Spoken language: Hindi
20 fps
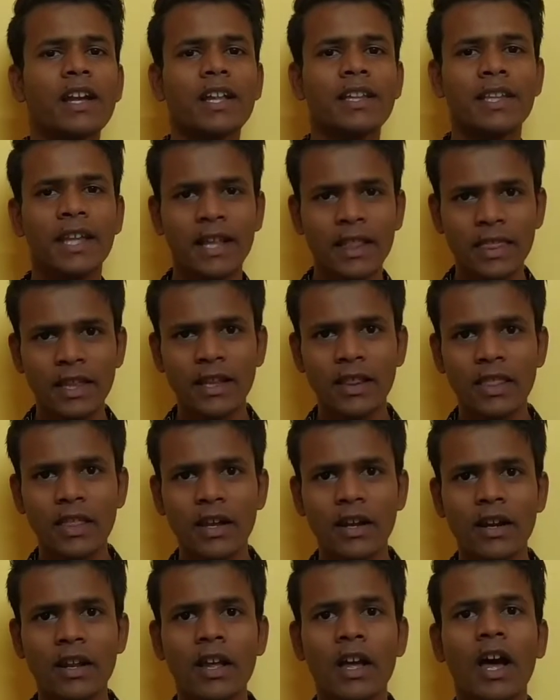का डेस्ट
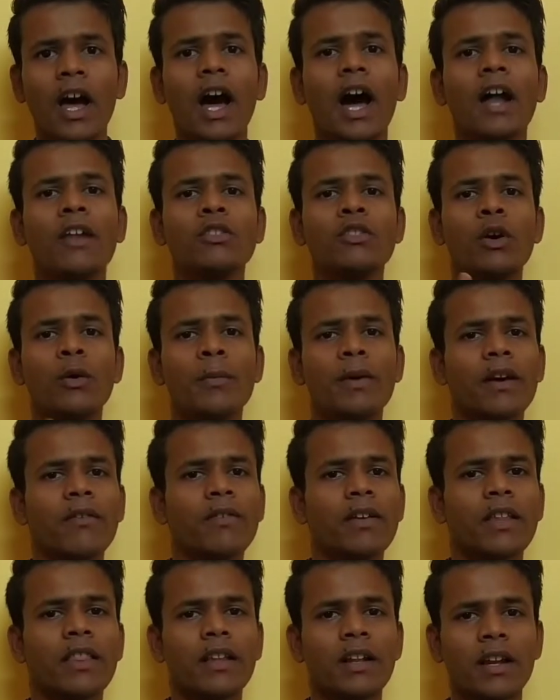सेंसर और 2
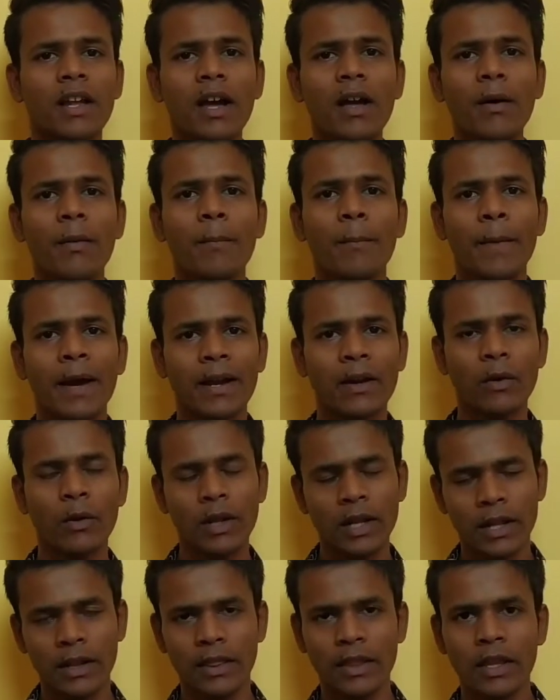मेगापिक्सल का माइक्रो
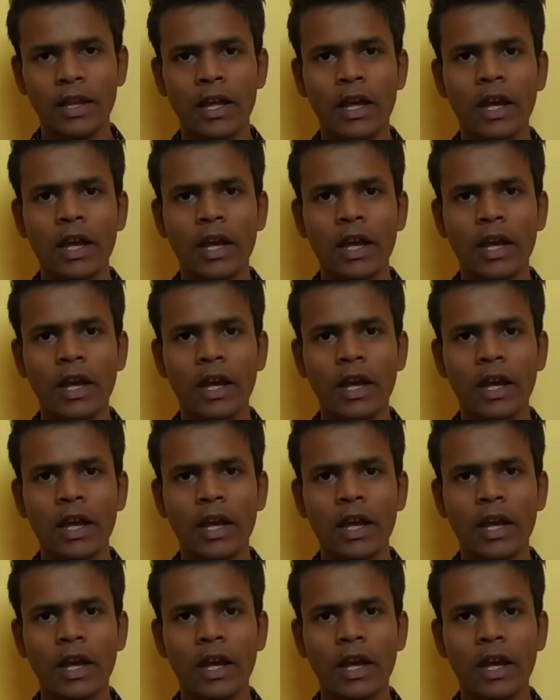लेंस